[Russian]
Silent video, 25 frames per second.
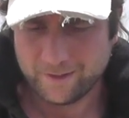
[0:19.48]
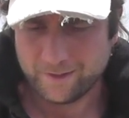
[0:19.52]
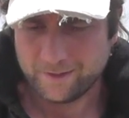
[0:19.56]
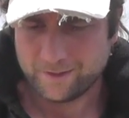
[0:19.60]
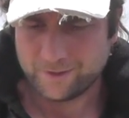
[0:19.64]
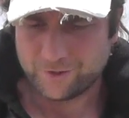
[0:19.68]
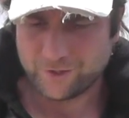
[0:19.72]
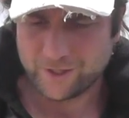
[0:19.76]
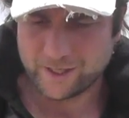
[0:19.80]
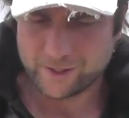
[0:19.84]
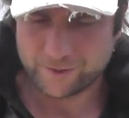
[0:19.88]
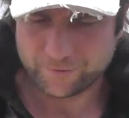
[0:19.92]

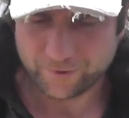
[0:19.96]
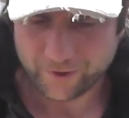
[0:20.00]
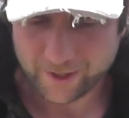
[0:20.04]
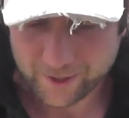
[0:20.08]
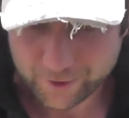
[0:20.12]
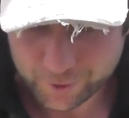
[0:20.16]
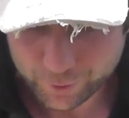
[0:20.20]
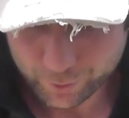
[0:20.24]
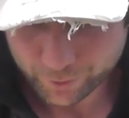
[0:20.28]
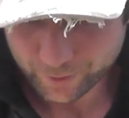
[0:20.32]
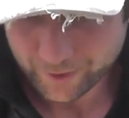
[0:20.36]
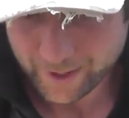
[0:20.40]
Сейчас
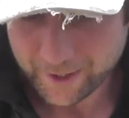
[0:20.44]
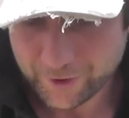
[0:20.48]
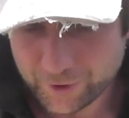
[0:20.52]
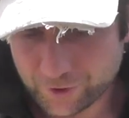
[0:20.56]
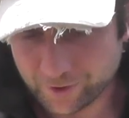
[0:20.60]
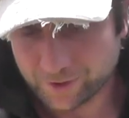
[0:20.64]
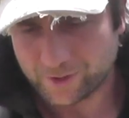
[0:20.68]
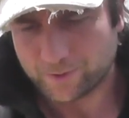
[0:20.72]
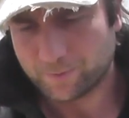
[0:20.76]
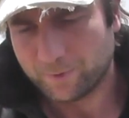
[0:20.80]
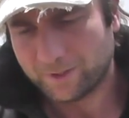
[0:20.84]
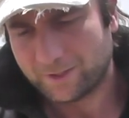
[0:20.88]
Францию
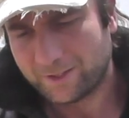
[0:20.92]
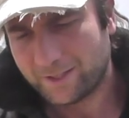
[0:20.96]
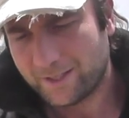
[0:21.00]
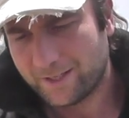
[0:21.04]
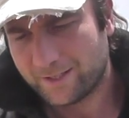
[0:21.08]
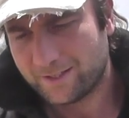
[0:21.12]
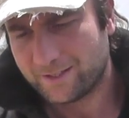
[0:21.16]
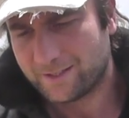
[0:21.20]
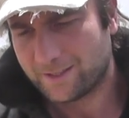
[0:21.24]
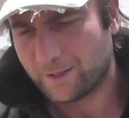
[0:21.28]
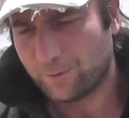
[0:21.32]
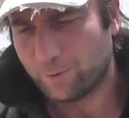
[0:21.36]
начал
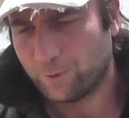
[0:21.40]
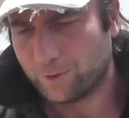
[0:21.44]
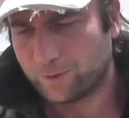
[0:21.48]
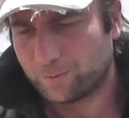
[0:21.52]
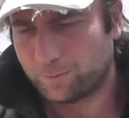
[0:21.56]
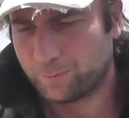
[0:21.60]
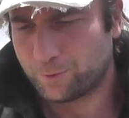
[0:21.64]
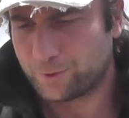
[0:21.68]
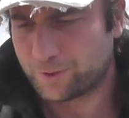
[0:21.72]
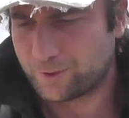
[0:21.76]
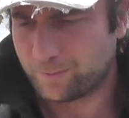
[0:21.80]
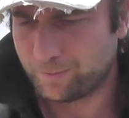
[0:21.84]
смотреть, за
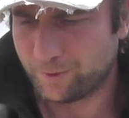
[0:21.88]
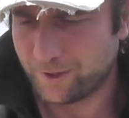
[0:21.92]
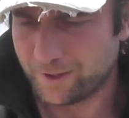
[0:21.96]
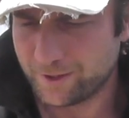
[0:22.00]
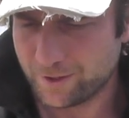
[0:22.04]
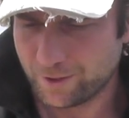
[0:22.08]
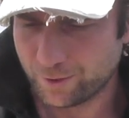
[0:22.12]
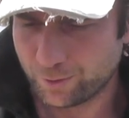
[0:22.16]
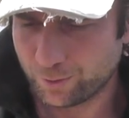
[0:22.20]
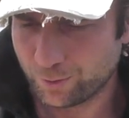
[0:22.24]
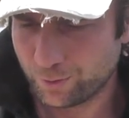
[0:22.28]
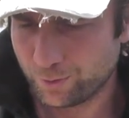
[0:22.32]
отпуск
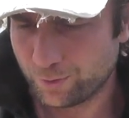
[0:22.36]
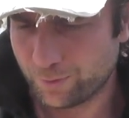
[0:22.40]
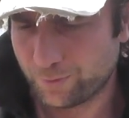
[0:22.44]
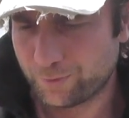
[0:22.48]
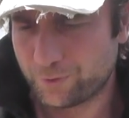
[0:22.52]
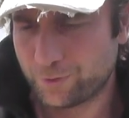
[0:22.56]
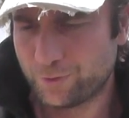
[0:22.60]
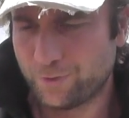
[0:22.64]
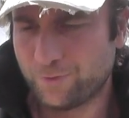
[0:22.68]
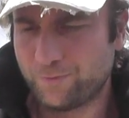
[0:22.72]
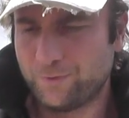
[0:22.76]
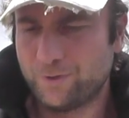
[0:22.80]
планирую
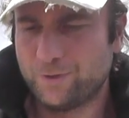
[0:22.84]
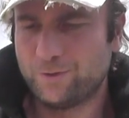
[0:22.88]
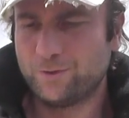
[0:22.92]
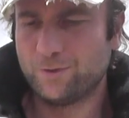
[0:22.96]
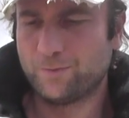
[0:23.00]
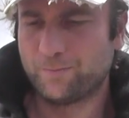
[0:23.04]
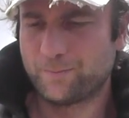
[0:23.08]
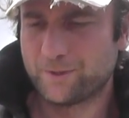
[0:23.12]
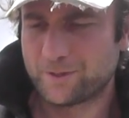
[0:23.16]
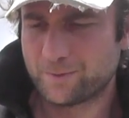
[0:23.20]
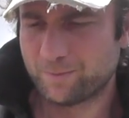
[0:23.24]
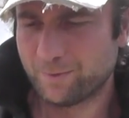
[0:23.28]
все
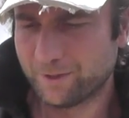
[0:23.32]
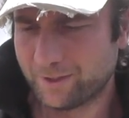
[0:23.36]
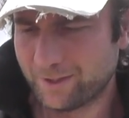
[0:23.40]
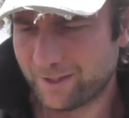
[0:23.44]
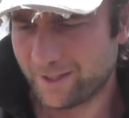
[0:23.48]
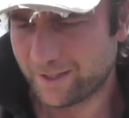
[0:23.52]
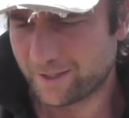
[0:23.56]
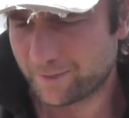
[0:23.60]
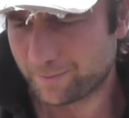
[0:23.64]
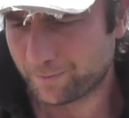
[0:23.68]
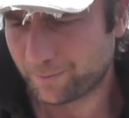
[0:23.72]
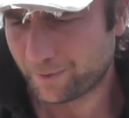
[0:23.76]
видео
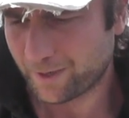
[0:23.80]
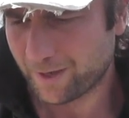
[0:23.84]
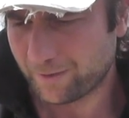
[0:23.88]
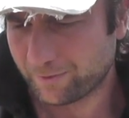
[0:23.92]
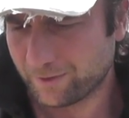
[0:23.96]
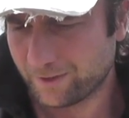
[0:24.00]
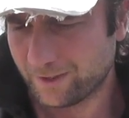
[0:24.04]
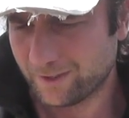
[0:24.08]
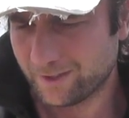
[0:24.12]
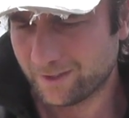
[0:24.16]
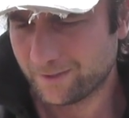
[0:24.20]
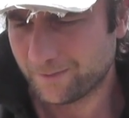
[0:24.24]
посмотреть.
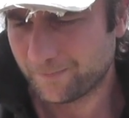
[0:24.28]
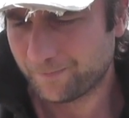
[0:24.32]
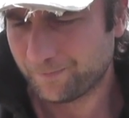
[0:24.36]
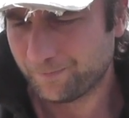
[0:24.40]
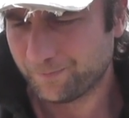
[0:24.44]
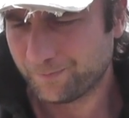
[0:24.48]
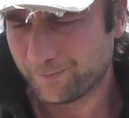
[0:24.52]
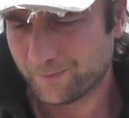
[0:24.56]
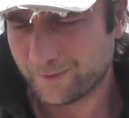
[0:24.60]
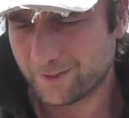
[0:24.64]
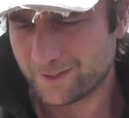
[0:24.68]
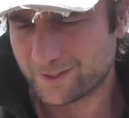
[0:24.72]
Правда,
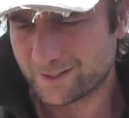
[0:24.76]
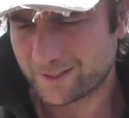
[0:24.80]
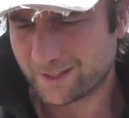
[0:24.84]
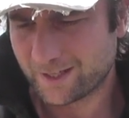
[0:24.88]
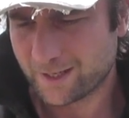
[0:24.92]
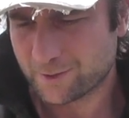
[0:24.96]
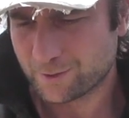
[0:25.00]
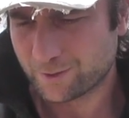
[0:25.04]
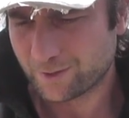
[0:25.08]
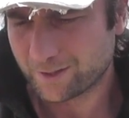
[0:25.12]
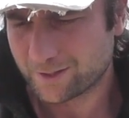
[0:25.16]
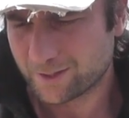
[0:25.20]
не
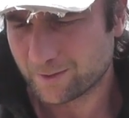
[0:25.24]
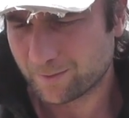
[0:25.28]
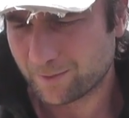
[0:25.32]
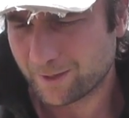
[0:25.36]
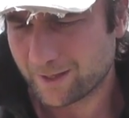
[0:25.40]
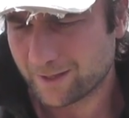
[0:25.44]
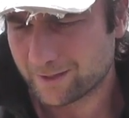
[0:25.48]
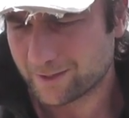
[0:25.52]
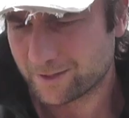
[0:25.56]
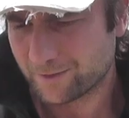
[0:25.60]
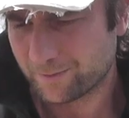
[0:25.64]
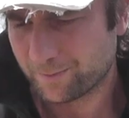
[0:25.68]
сразу
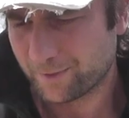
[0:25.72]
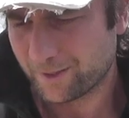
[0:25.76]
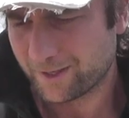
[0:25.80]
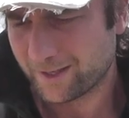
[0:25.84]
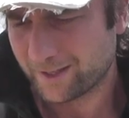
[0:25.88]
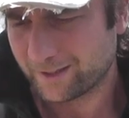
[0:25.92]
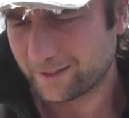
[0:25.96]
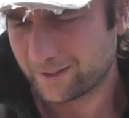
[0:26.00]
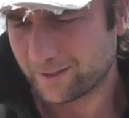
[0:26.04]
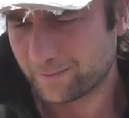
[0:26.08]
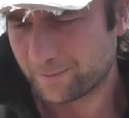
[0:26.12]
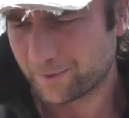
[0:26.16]
разобрался в
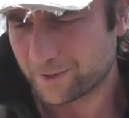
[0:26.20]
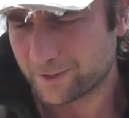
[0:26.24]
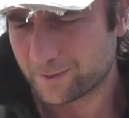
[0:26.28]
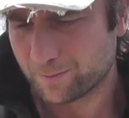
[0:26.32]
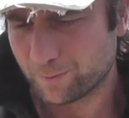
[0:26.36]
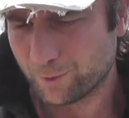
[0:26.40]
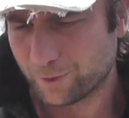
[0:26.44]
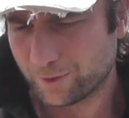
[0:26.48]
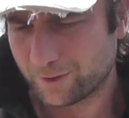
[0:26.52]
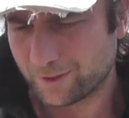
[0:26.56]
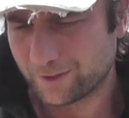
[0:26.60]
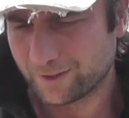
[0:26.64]
порядке
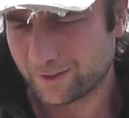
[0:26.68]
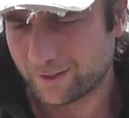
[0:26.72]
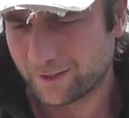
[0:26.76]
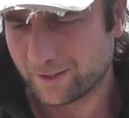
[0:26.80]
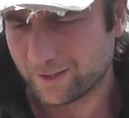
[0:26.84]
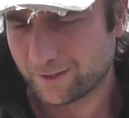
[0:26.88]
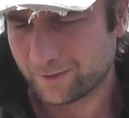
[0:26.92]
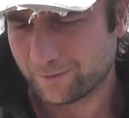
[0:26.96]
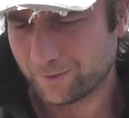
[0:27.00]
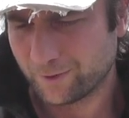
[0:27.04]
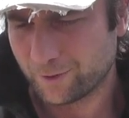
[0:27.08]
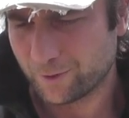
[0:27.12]
просмотра
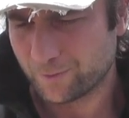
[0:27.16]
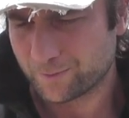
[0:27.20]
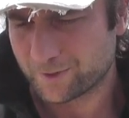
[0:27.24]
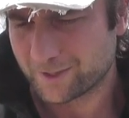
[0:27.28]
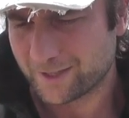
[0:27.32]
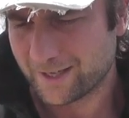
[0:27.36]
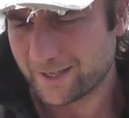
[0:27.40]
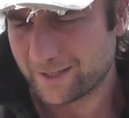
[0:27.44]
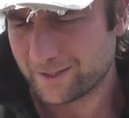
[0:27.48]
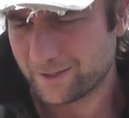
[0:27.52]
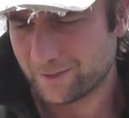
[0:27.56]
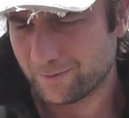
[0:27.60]
на твоем
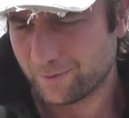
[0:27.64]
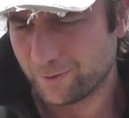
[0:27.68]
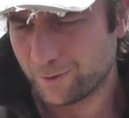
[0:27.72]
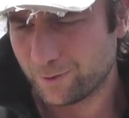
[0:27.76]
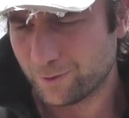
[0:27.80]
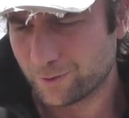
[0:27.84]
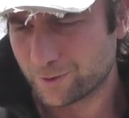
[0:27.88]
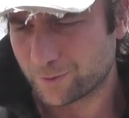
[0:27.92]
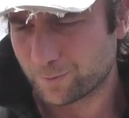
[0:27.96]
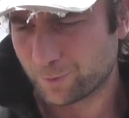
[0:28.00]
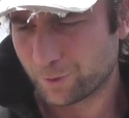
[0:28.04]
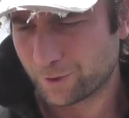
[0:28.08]
сайте,
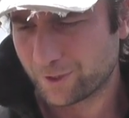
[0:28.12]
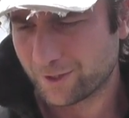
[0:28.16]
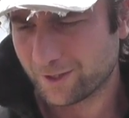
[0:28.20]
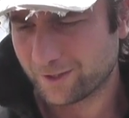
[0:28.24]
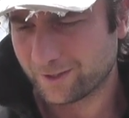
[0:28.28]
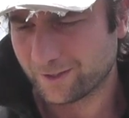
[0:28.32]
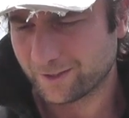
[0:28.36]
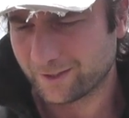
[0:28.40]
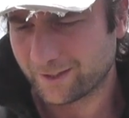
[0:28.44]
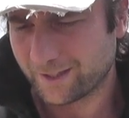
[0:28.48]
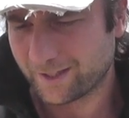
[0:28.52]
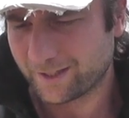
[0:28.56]
видео с
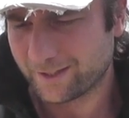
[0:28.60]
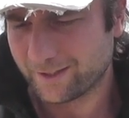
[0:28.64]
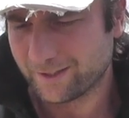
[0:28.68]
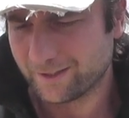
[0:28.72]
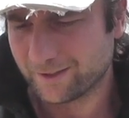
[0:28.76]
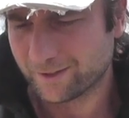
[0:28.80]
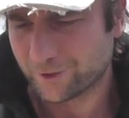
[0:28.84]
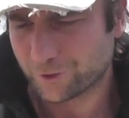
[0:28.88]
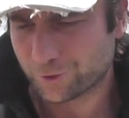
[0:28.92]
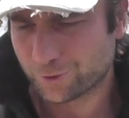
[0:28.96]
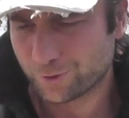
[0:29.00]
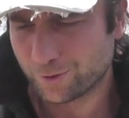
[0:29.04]
Пакета так и
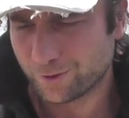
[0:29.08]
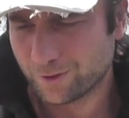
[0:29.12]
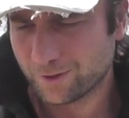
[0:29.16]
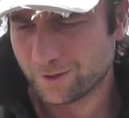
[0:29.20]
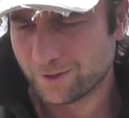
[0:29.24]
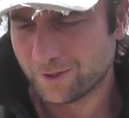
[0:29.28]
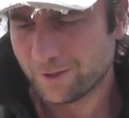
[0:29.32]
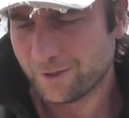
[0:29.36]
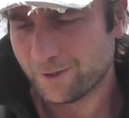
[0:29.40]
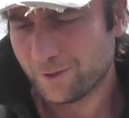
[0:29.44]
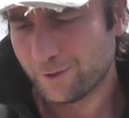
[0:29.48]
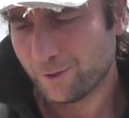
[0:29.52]
не нашел
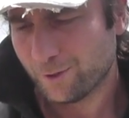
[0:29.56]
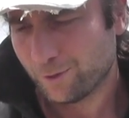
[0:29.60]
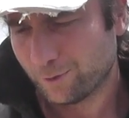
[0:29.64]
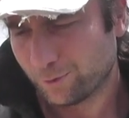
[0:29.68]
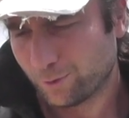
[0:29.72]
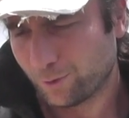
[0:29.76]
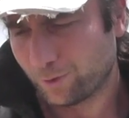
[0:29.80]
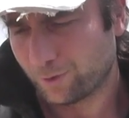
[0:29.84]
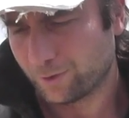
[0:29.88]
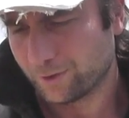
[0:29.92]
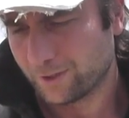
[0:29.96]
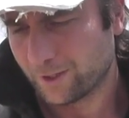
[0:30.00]

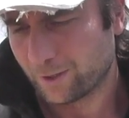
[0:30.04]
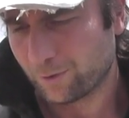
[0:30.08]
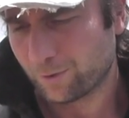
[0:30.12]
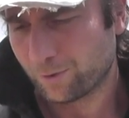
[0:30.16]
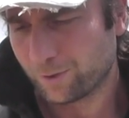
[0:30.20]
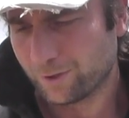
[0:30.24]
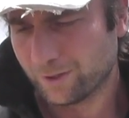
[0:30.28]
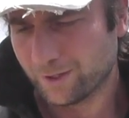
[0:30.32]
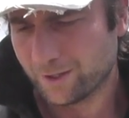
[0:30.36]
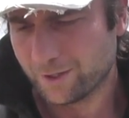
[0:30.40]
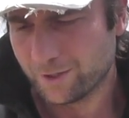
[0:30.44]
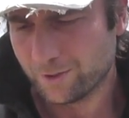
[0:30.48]
только
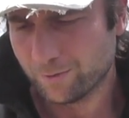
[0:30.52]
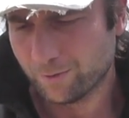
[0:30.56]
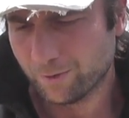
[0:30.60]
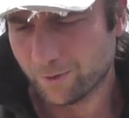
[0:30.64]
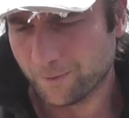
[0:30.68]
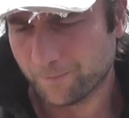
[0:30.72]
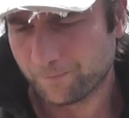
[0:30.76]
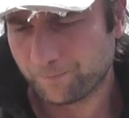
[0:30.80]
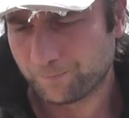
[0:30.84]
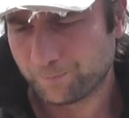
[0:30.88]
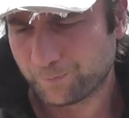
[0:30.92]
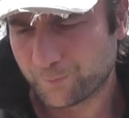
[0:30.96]
дорога на
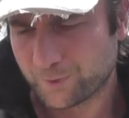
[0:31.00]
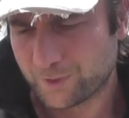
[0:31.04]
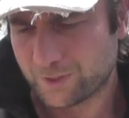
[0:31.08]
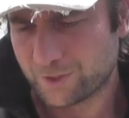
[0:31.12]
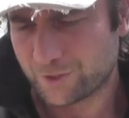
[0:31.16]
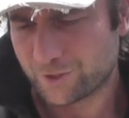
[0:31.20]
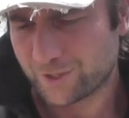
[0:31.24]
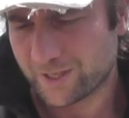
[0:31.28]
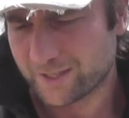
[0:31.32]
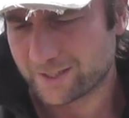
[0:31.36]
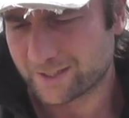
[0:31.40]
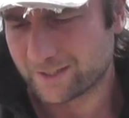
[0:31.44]
него.
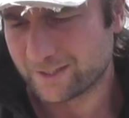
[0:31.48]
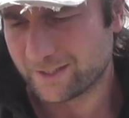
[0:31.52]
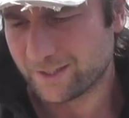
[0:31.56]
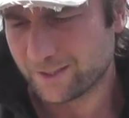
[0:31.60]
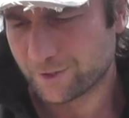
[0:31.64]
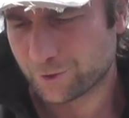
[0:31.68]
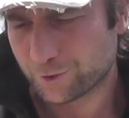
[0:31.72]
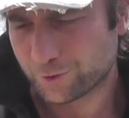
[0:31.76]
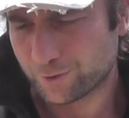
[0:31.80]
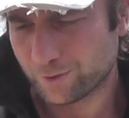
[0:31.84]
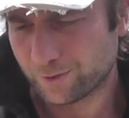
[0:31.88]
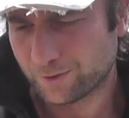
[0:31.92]
Сейчас
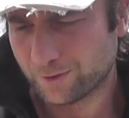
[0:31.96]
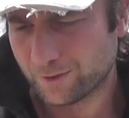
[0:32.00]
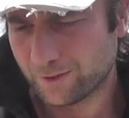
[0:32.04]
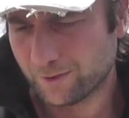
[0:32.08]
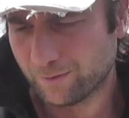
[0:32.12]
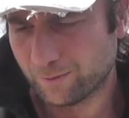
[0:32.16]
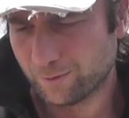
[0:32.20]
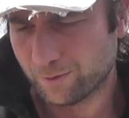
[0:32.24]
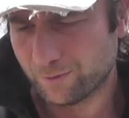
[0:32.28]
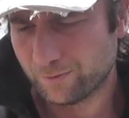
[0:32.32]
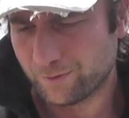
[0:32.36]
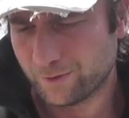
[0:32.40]
где, что-то
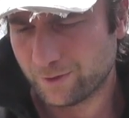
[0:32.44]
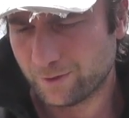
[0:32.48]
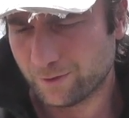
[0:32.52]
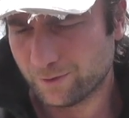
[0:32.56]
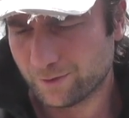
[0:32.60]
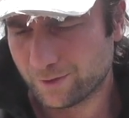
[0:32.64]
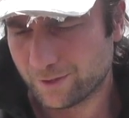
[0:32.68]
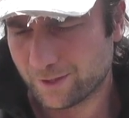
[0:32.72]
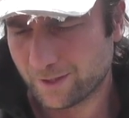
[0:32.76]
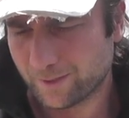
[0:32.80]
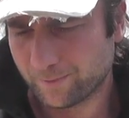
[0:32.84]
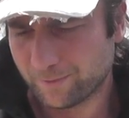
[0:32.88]
давно
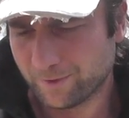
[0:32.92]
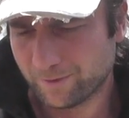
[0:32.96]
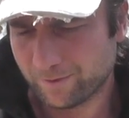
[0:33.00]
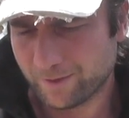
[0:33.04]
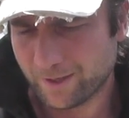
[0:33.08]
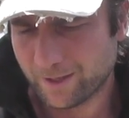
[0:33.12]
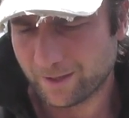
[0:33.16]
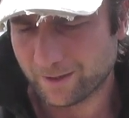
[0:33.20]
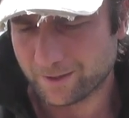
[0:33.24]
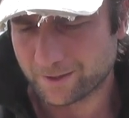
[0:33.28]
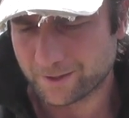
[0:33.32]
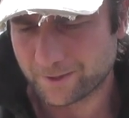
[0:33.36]
видео не
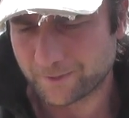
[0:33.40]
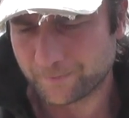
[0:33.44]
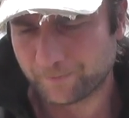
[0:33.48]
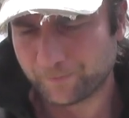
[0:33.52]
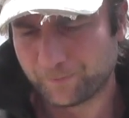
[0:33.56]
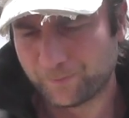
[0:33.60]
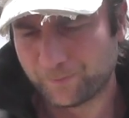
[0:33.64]
обновлялось.